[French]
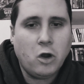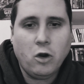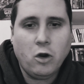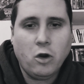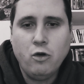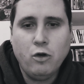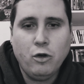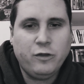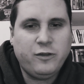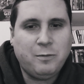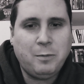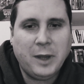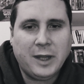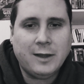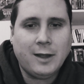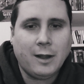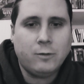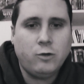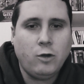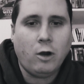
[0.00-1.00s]
le
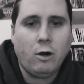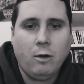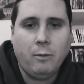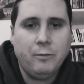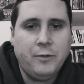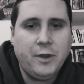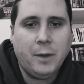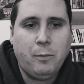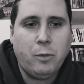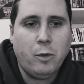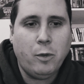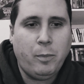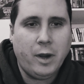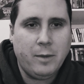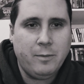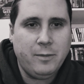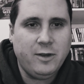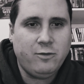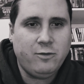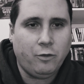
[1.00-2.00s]
spectateur lambda peut pas
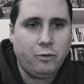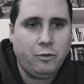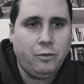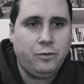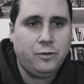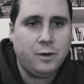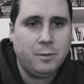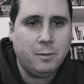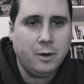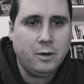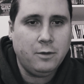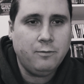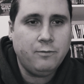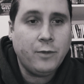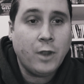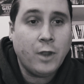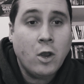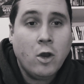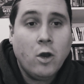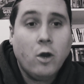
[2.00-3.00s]
aimer ce genre de film.
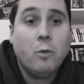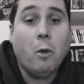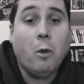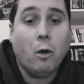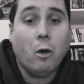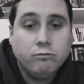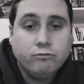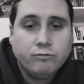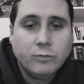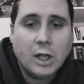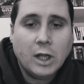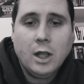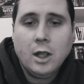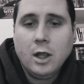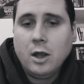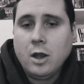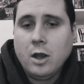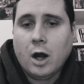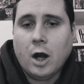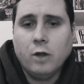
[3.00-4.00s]
Bon,
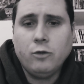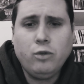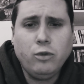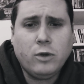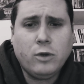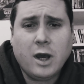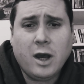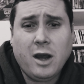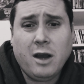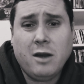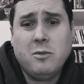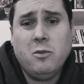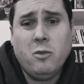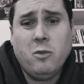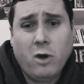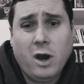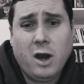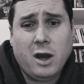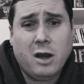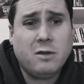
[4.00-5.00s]
en tout cas,
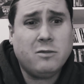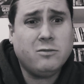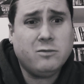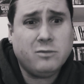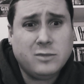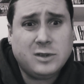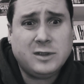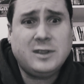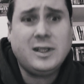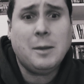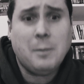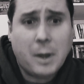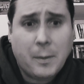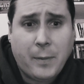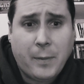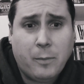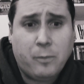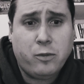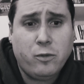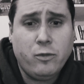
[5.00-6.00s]
moi, ça m'a
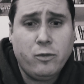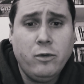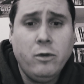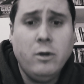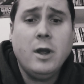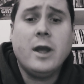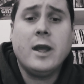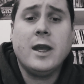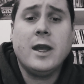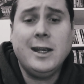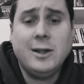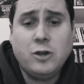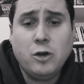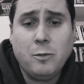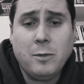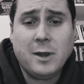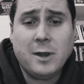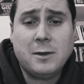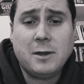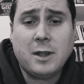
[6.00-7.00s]
pas plu et je
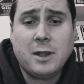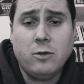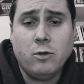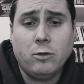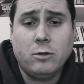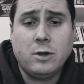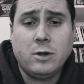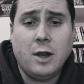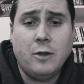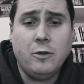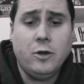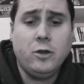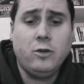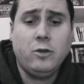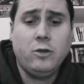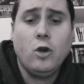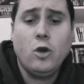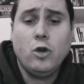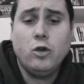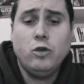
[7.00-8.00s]
mettrai donc la
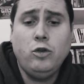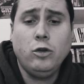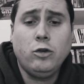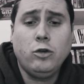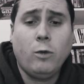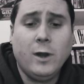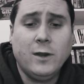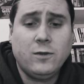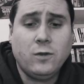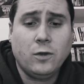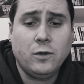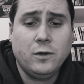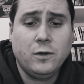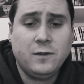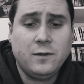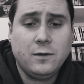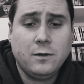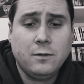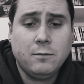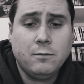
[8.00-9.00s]
note de 3 sur
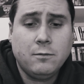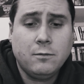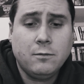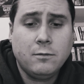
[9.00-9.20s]
10.